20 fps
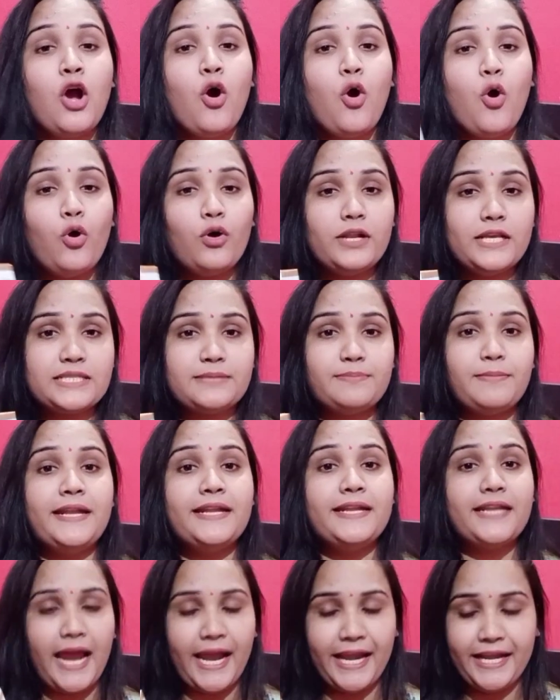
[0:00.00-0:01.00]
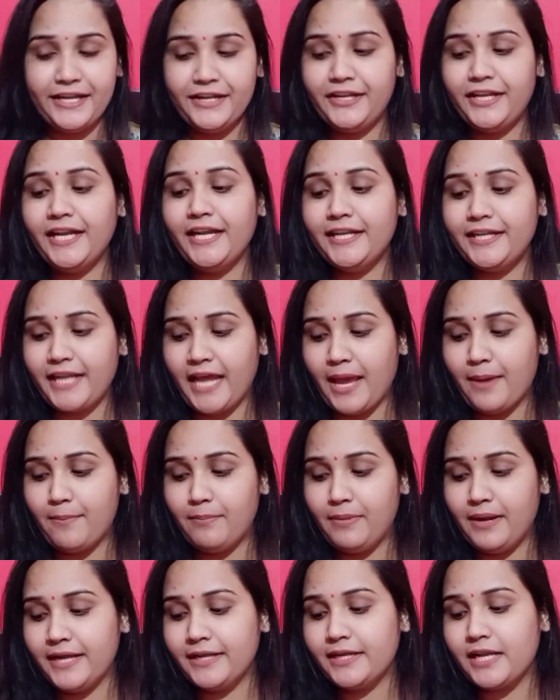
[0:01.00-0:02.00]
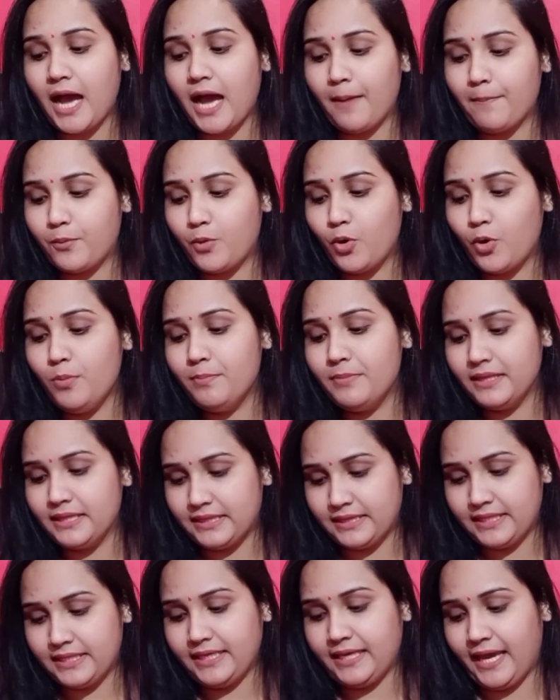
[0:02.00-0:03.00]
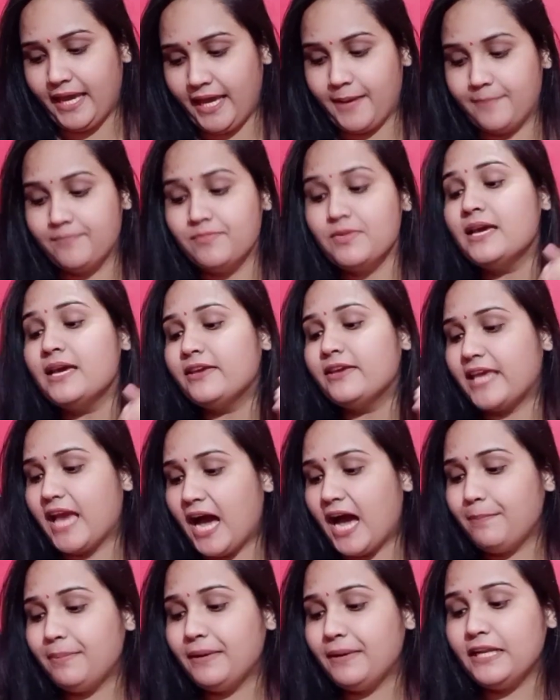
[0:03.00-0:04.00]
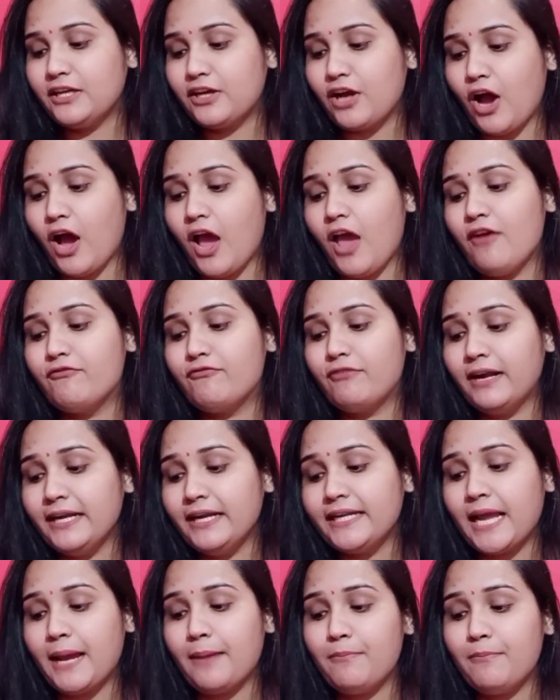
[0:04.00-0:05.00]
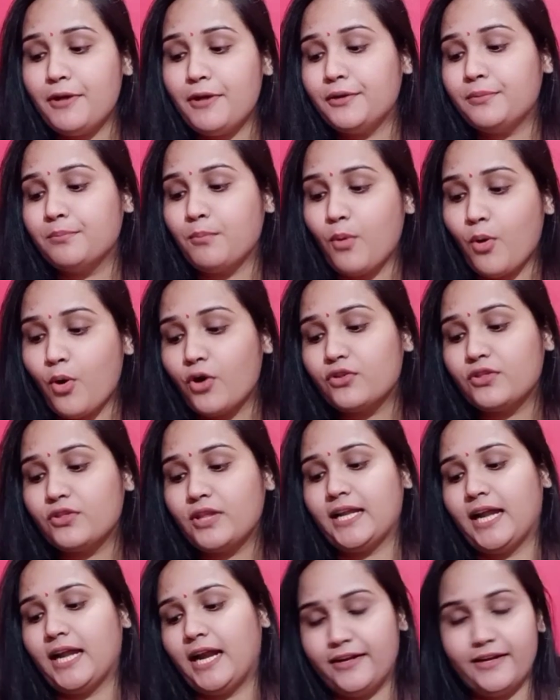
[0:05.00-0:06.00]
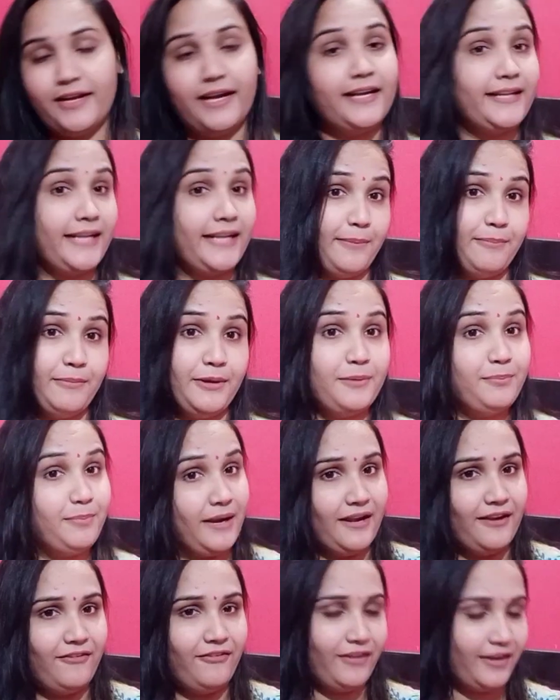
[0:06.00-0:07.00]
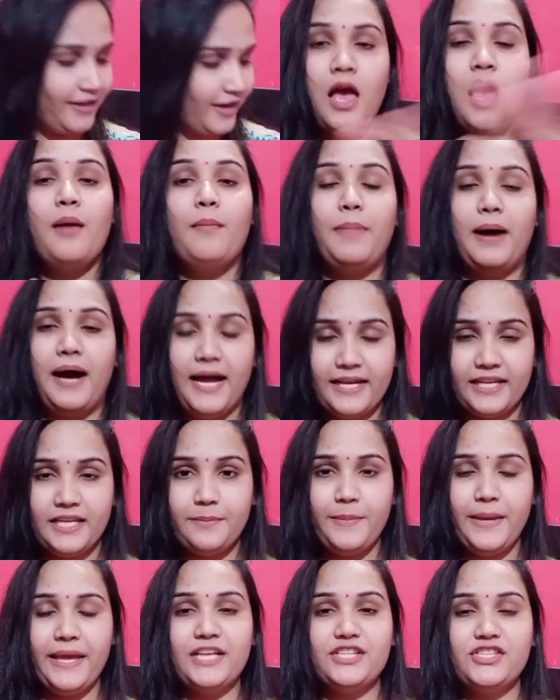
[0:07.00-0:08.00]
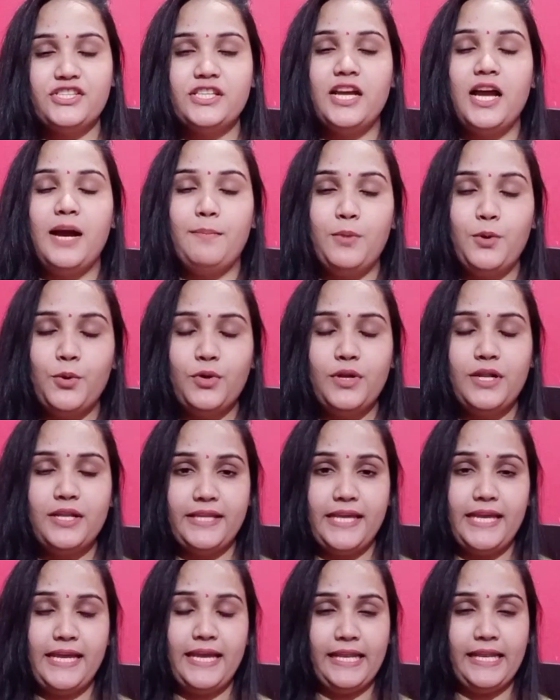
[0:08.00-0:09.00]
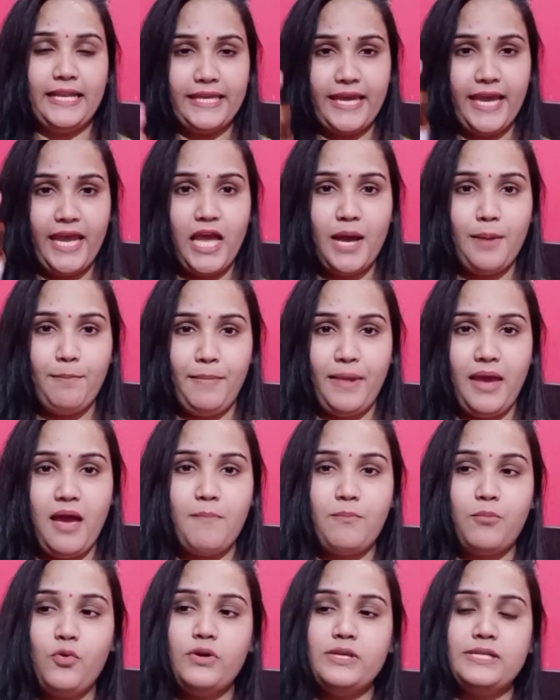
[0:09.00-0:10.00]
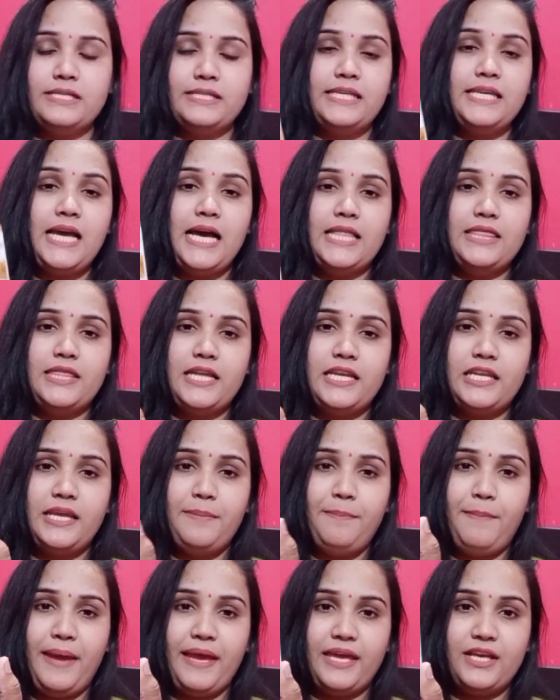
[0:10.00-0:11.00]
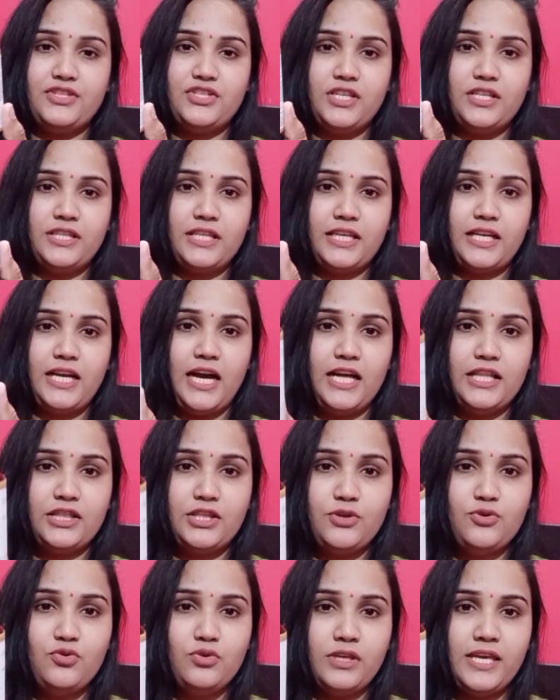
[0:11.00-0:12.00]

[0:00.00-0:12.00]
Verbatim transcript: और इसमें नाइन्टी टैबलेट आपको मिलती हैं यहाँ पे लिखा है वन टैबलेट मोर देन हंड्रेड टैबलेट बेनिफिट बाहर की पैकेजिंग आप लोगों ने देख ली है अब मैं आपको इसकी अंदर की पैकेजिंग दिखाती हूँ कि